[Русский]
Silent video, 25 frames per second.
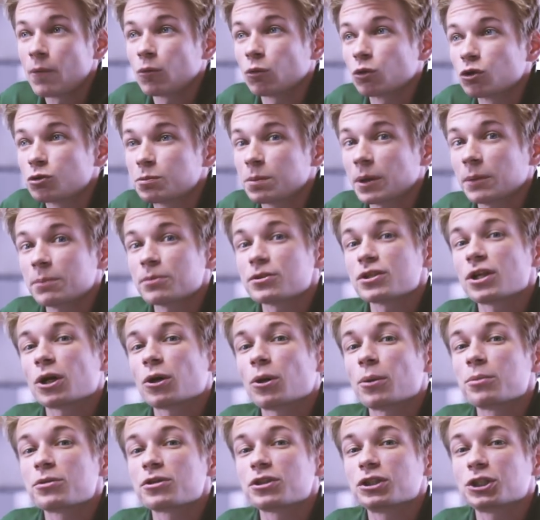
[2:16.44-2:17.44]
Успел
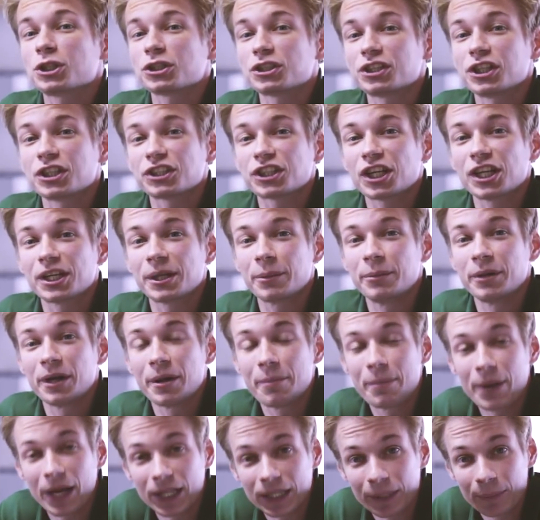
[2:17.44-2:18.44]
познакомиться еще с несколькими
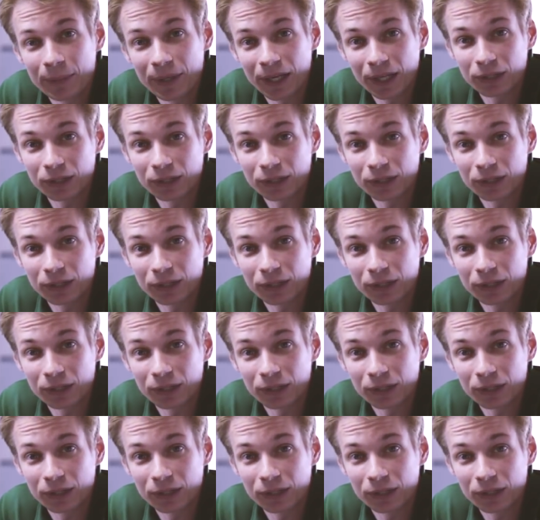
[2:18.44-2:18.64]
ребятами,